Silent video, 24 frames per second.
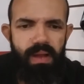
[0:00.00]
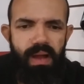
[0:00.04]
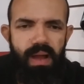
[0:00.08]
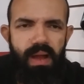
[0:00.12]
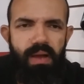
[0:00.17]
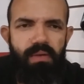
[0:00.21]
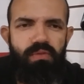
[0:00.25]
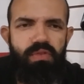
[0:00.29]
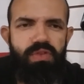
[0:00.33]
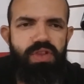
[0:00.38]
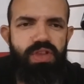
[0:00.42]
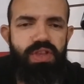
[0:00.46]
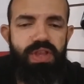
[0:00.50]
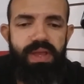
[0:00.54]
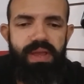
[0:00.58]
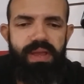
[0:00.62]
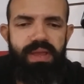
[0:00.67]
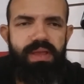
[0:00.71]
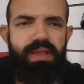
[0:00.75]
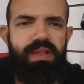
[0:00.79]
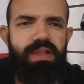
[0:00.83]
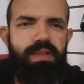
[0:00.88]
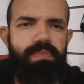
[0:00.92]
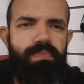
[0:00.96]
a você
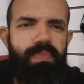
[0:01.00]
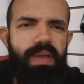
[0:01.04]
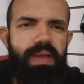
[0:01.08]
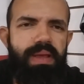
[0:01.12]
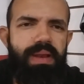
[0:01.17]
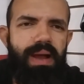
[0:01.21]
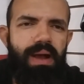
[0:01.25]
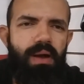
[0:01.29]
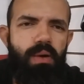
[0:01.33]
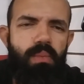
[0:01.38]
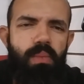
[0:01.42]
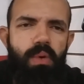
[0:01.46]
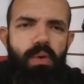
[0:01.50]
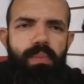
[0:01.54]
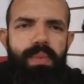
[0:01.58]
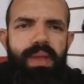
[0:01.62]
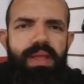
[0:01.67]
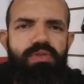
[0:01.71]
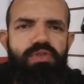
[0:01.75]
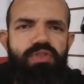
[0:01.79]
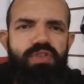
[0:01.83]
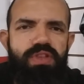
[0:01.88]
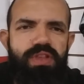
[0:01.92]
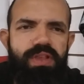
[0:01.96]
esperar o
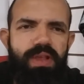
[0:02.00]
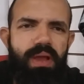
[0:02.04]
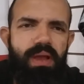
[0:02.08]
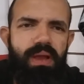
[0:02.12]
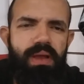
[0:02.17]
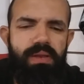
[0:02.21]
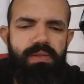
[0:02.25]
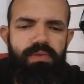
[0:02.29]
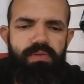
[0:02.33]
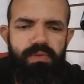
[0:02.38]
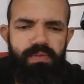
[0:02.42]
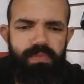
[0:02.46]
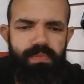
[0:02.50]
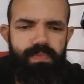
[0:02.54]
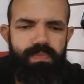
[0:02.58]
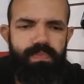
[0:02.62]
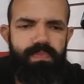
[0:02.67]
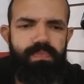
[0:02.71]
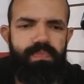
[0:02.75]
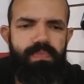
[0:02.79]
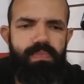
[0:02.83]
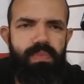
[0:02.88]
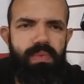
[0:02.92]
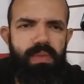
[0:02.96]
momento certo,
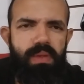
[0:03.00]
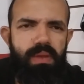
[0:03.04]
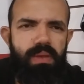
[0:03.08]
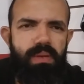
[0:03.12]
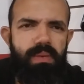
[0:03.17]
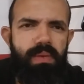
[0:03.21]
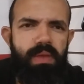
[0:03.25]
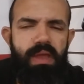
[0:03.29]
né?